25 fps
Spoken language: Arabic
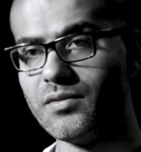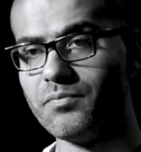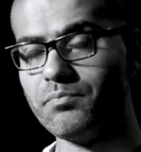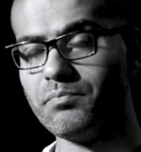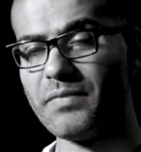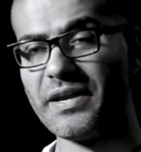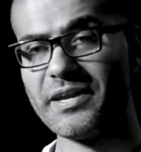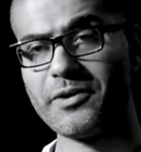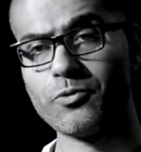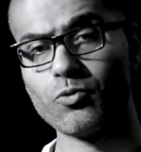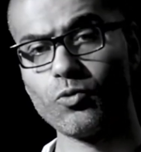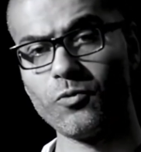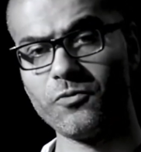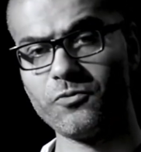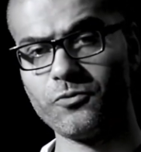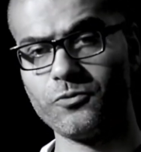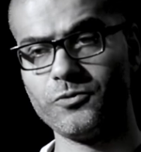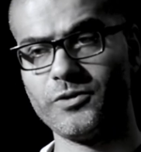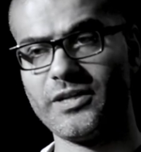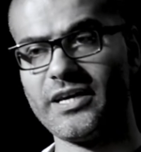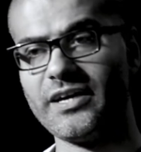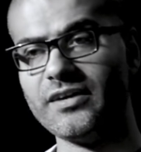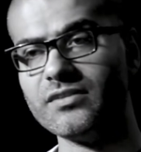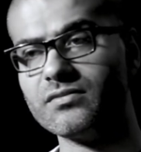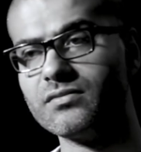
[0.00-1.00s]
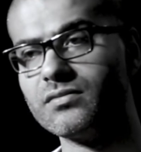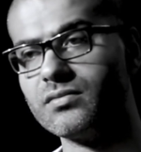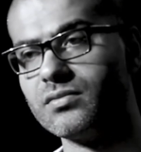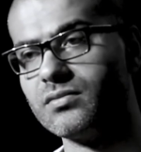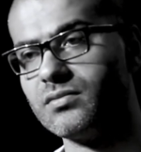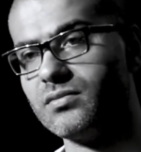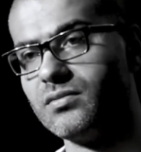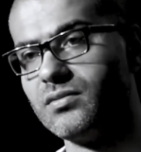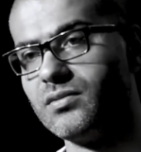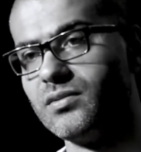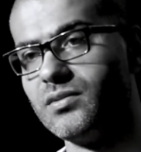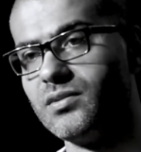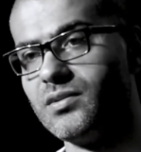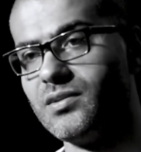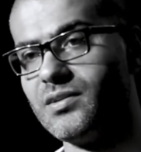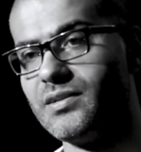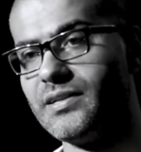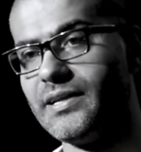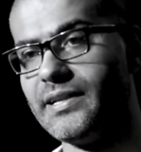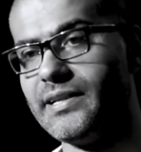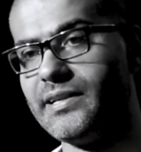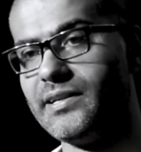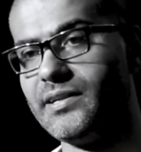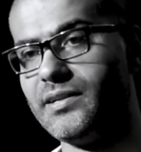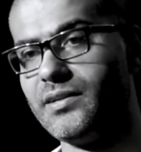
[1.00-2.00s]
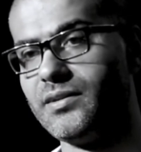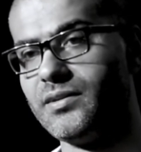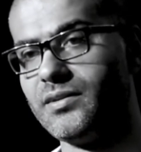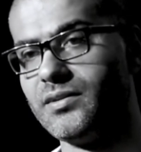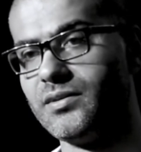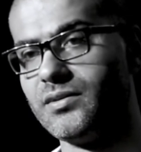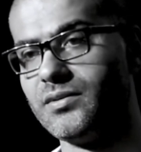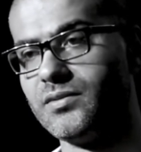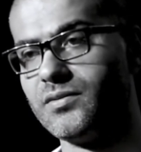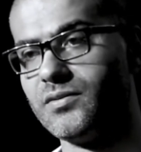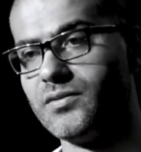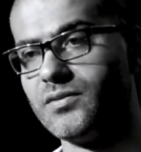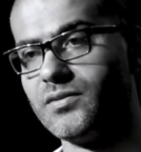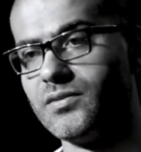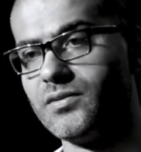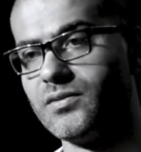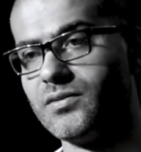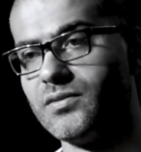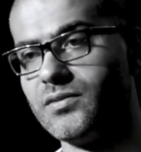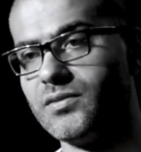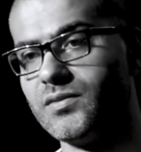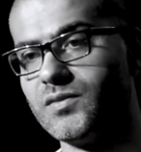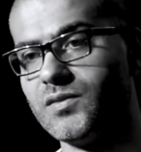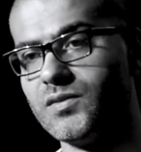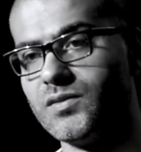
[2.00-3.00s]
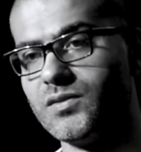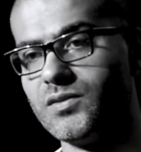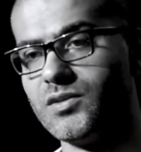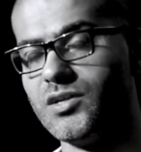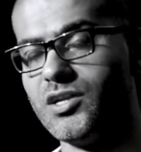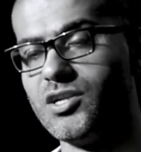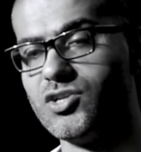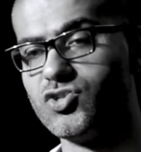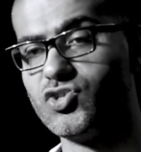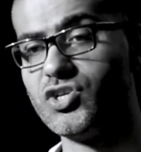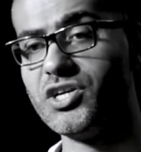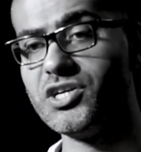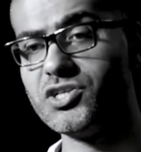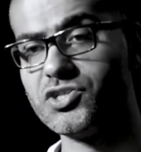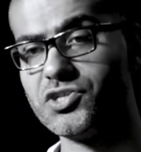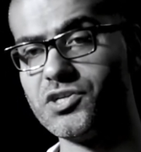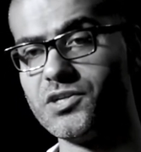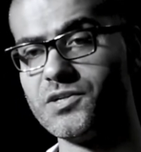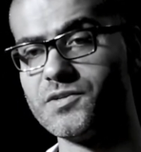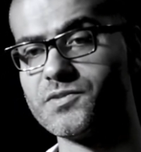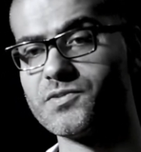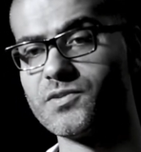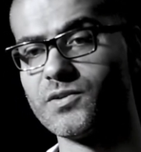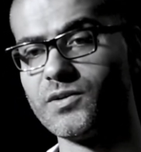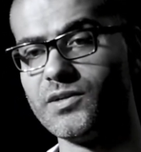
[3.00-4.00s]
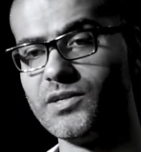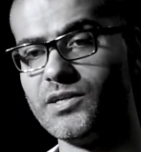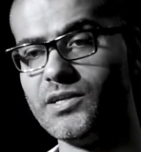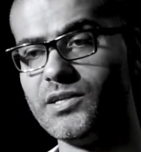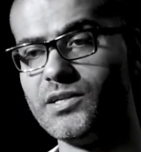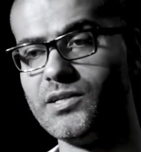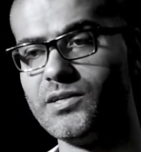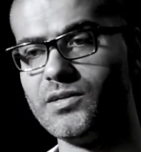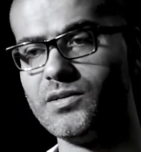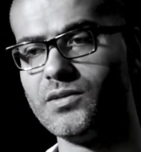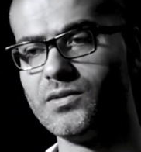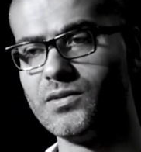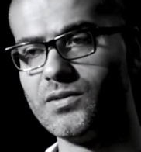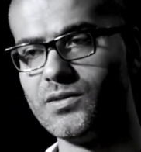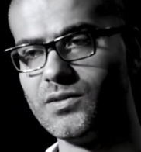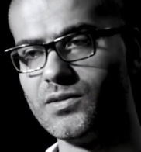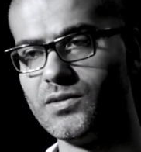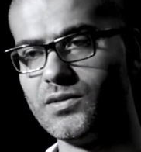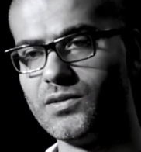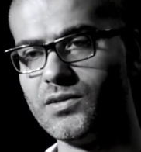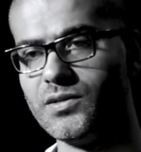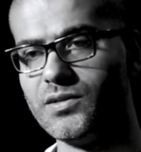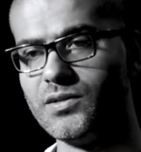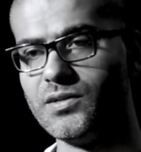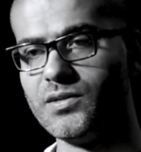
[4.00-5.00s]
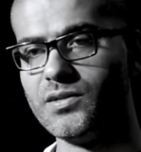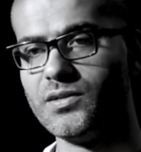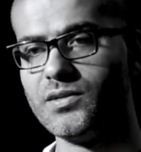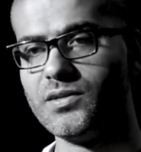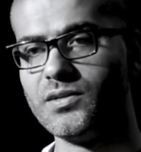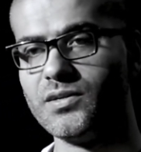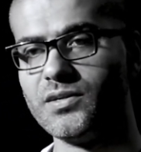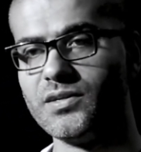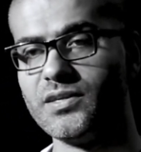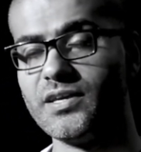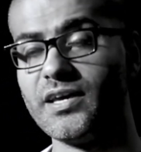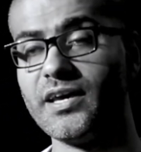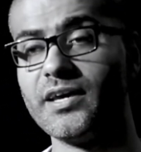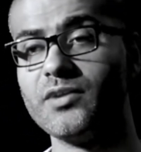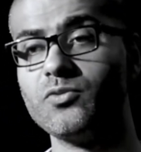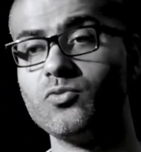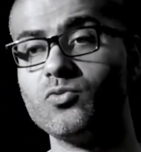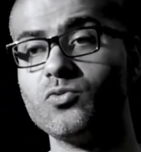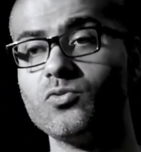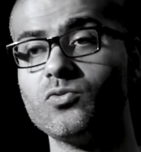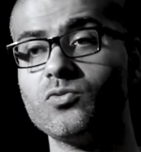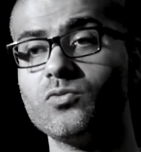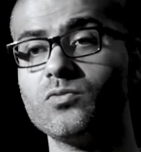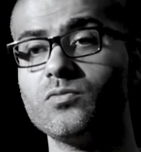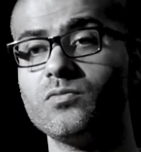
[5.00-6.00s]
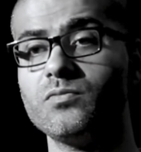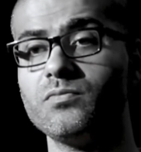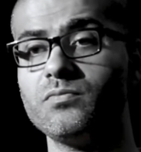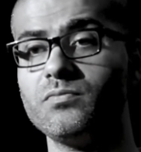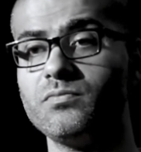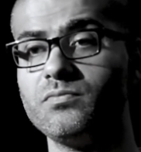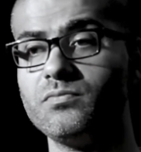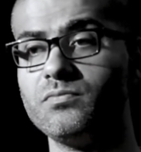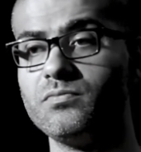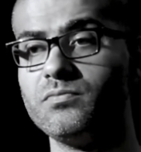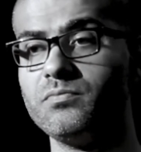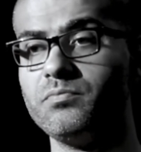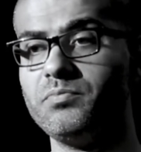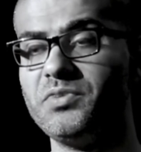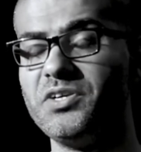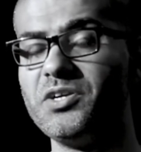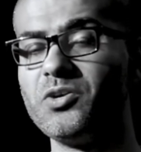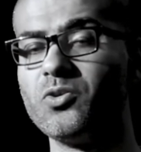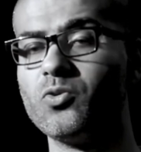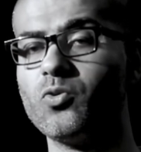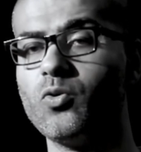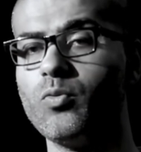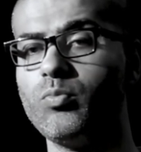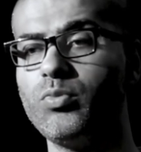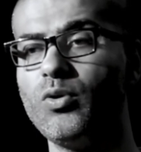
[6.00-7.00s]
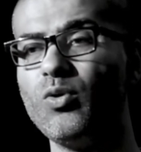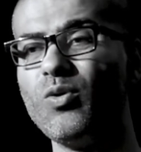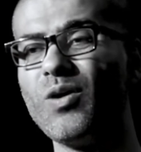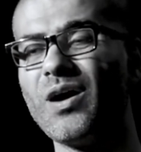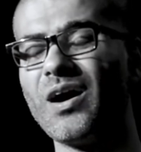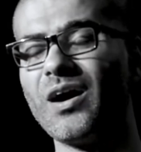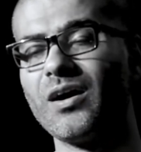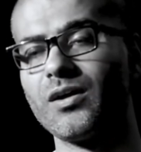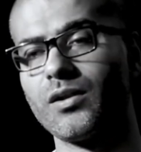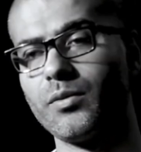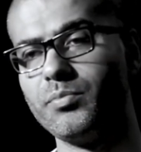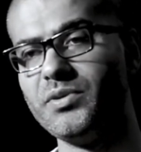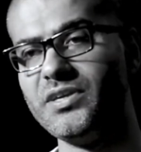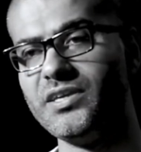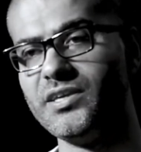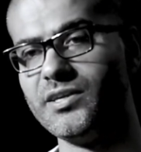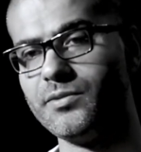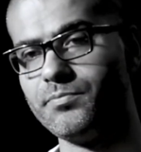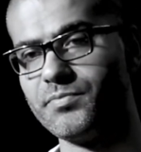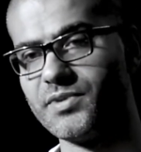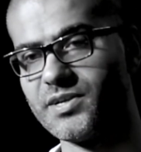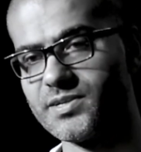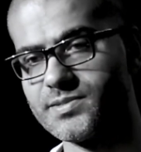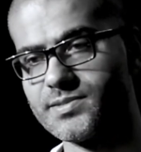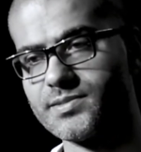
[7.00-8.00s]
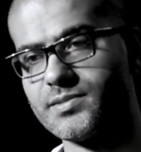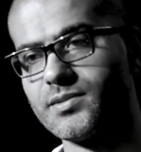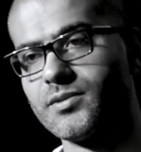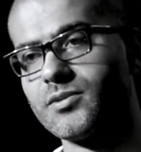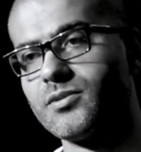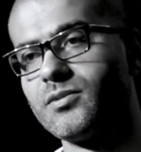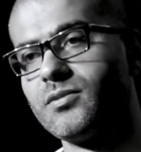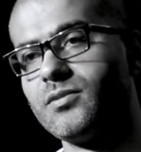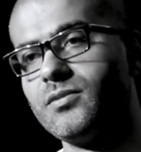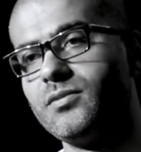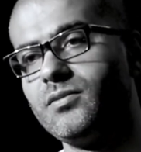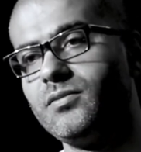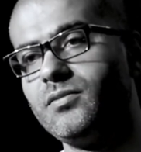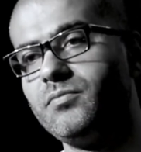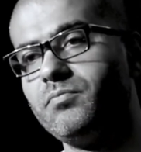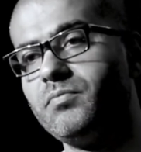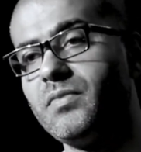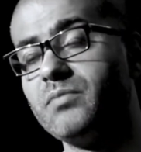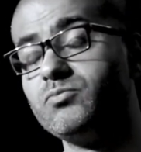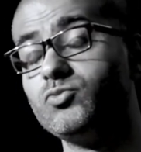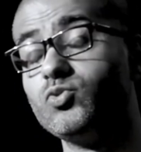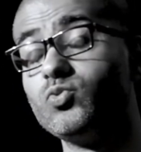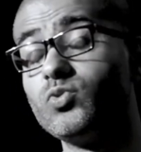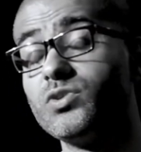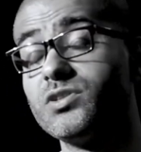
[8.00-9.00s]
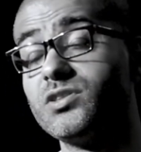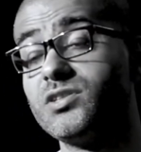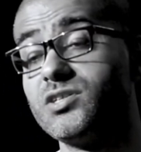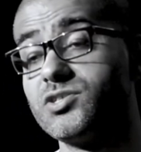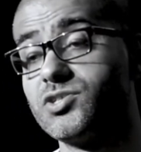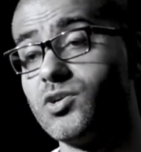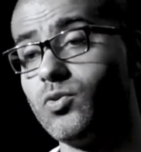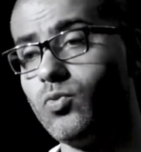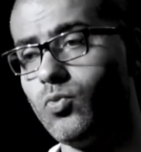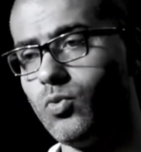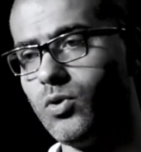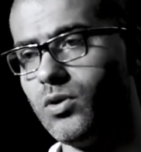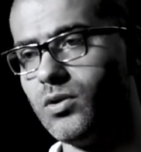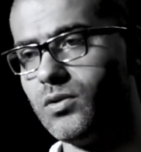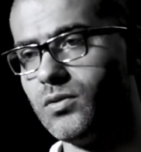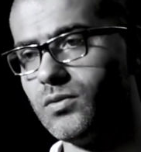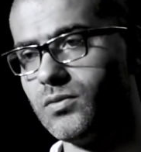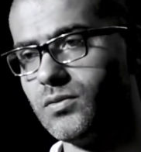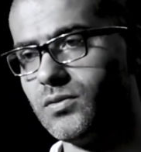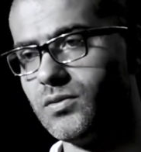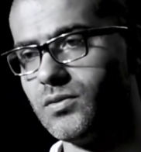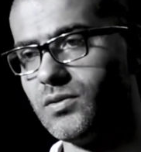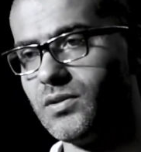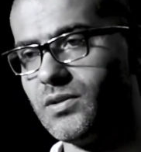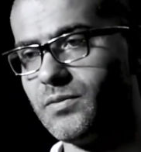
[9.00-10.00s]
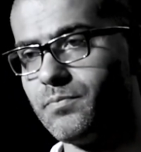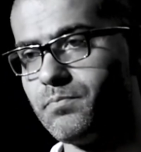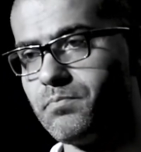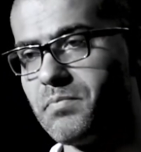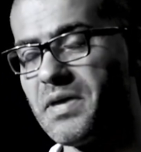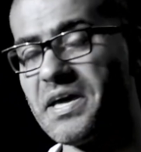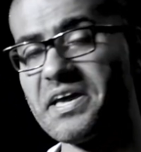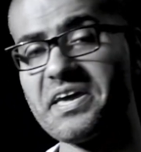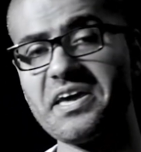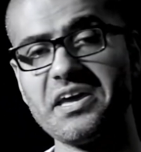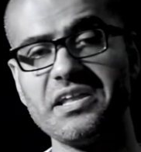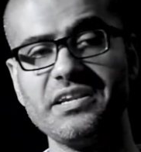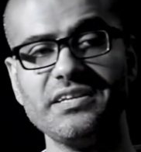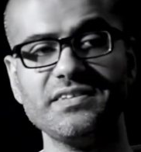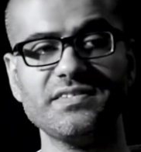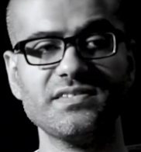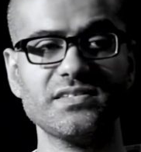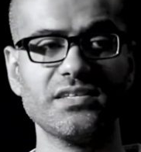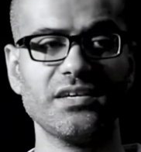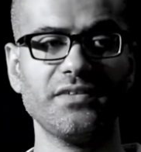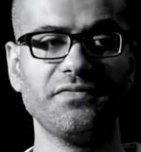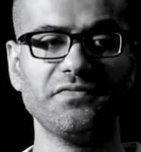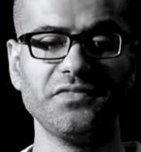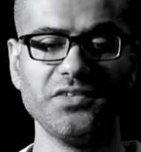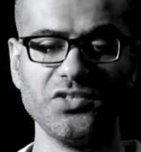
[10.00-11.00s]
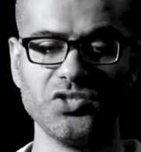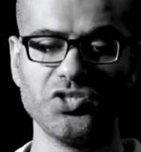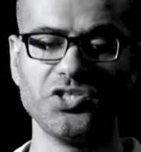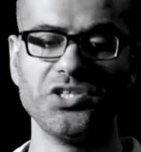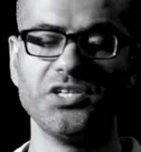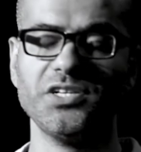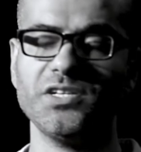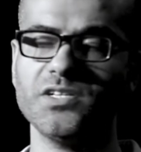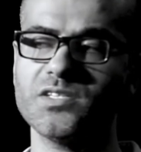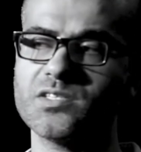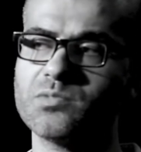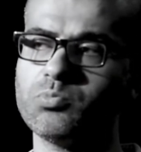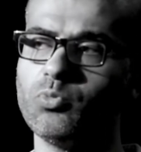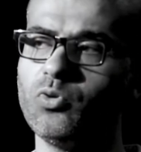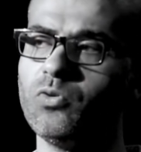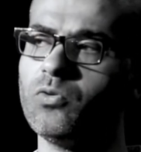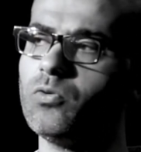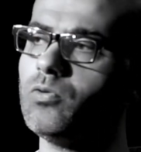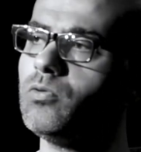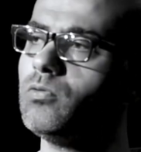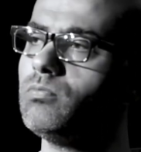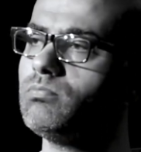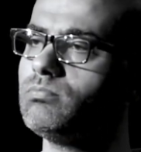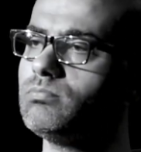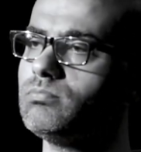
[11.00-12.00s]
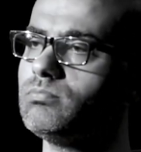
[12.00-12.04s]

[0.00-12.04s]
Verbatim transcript: ميكروفونات للجيش الإسرائيلي كانوا بيحكوا بلغة عربية مكسرة ممنوع التجول ما كان لسه في شيء اسمه